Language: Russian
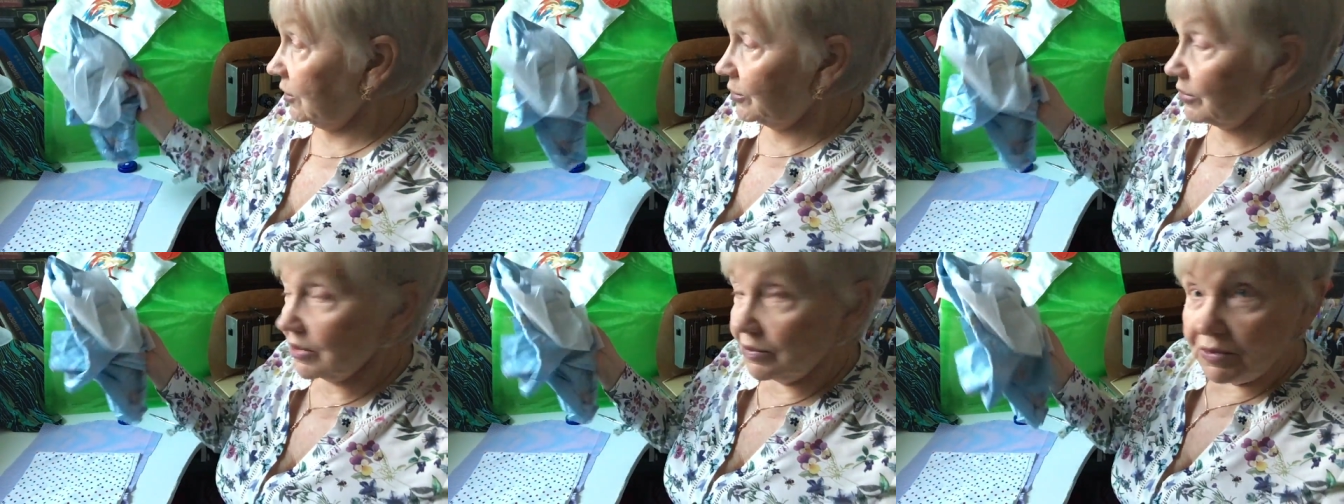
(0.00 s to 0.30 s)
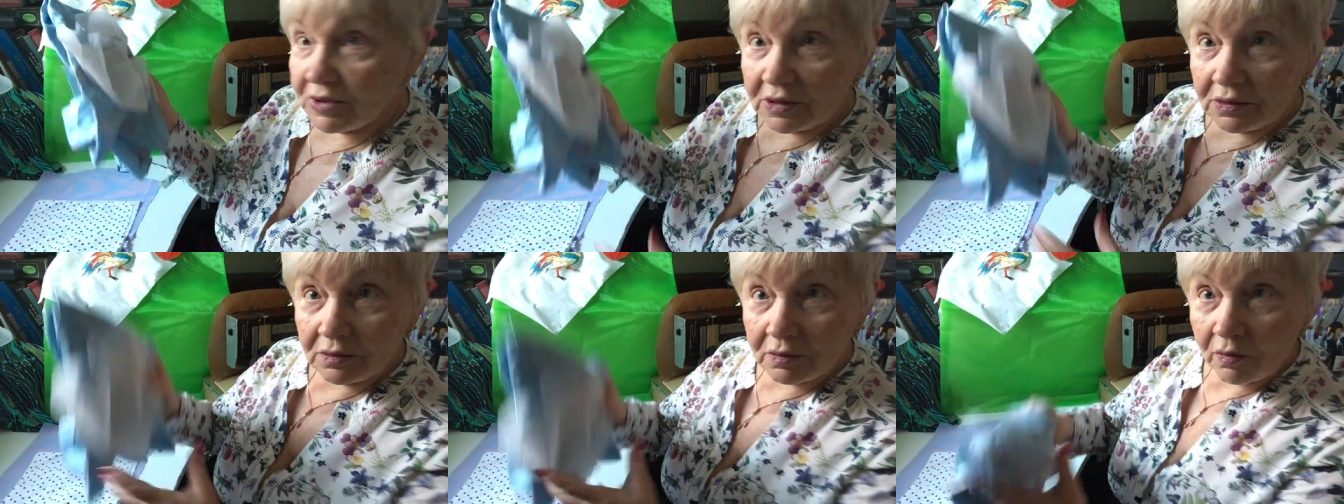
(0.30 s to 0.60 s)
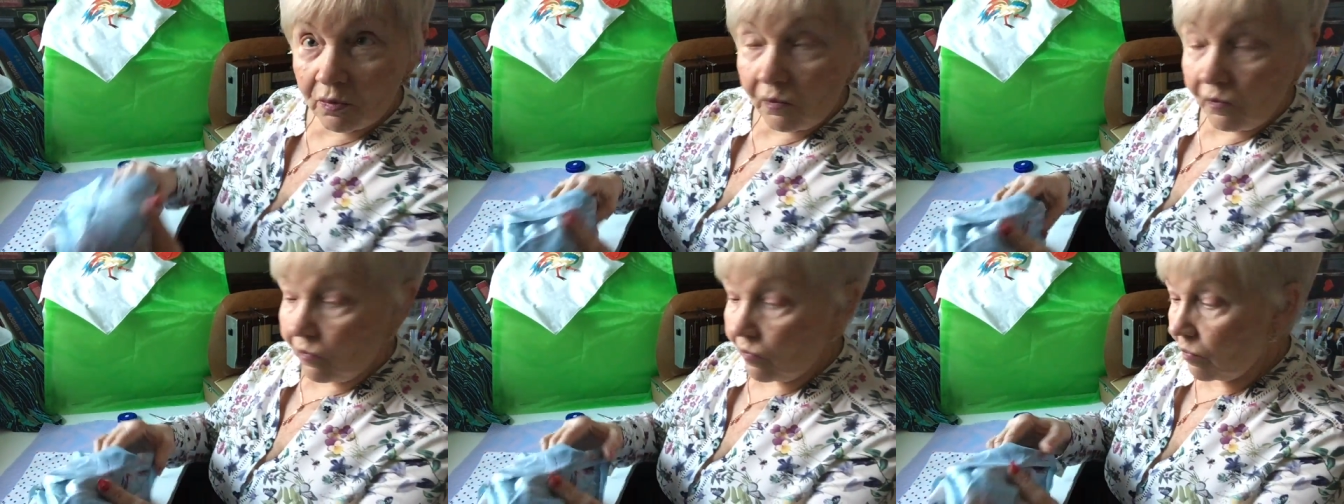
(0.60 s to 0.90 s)
например,
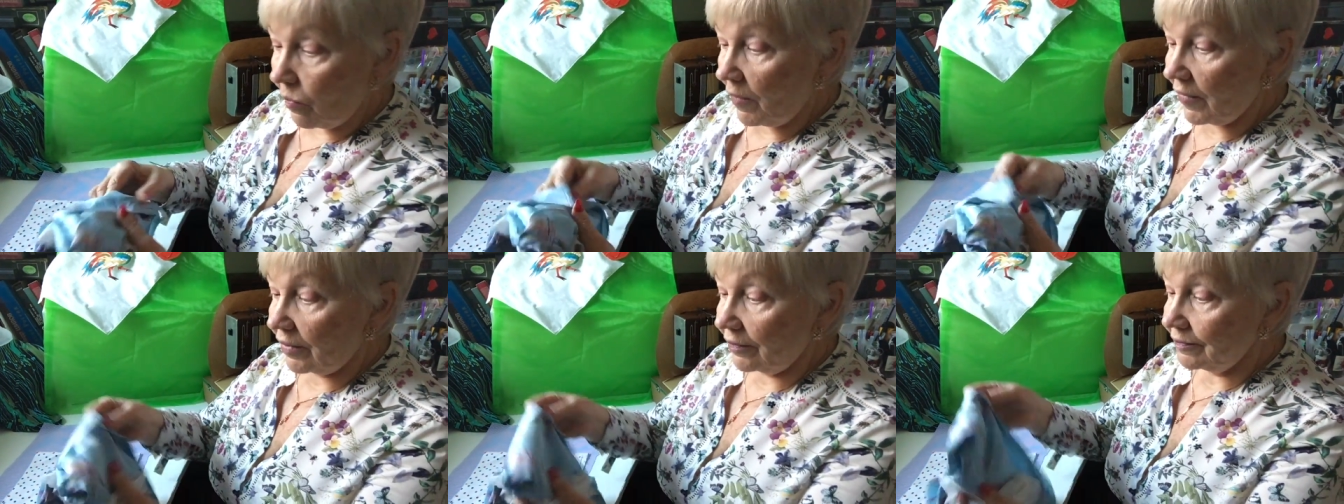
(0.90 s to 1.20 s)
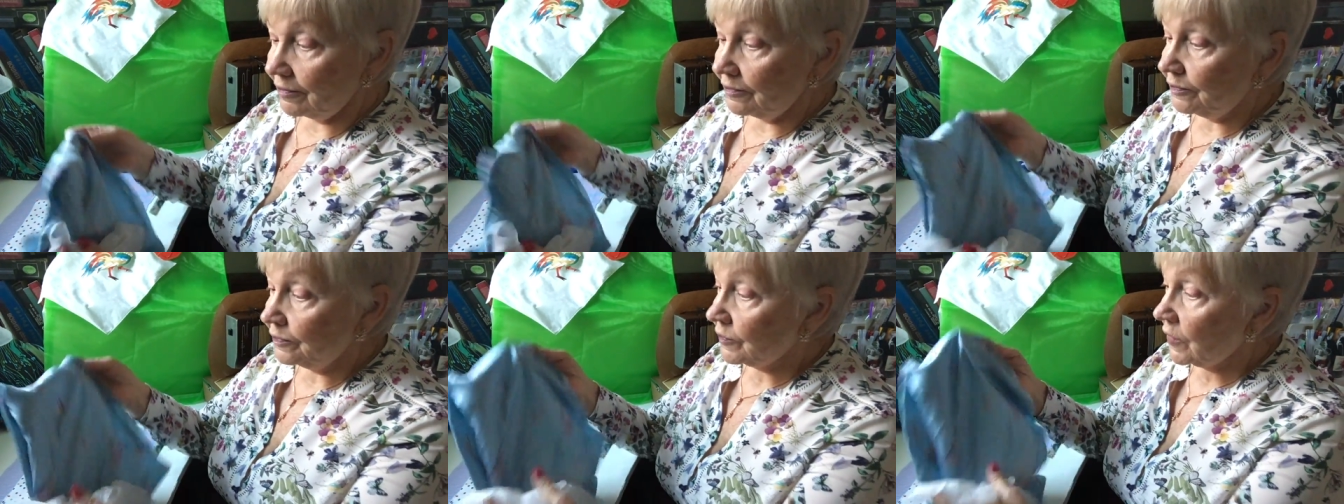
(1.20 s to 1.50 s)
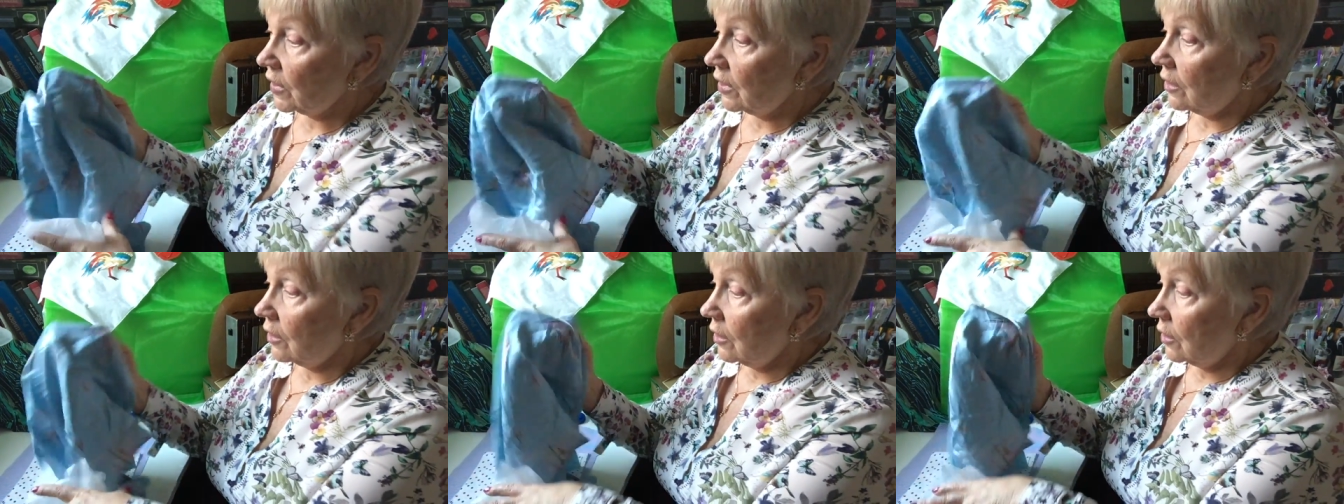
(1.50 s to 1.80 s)

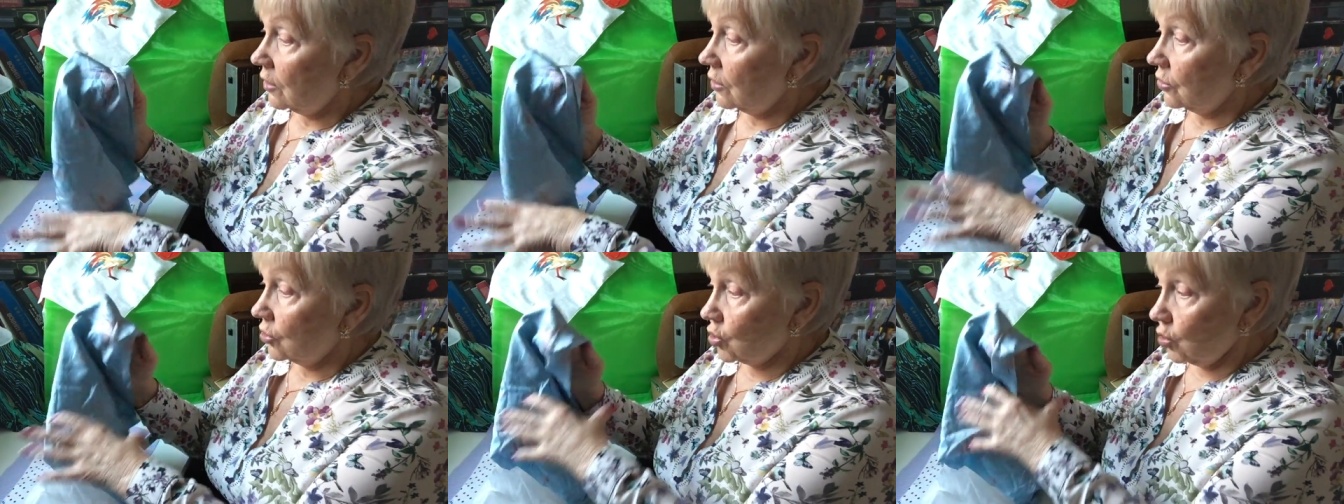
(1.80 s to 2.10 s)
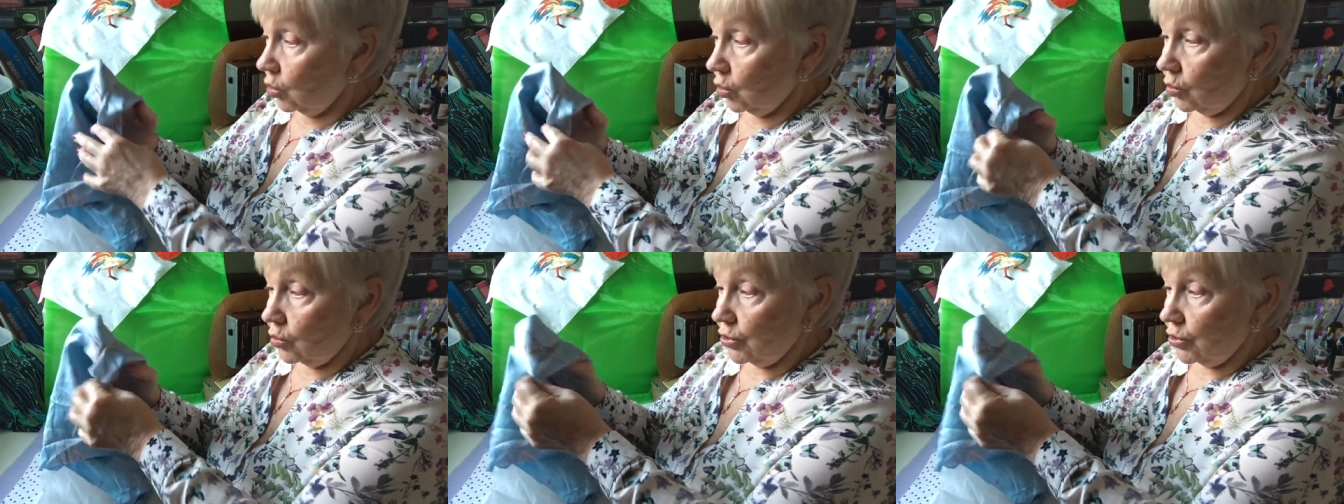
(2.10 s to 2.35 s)
шелк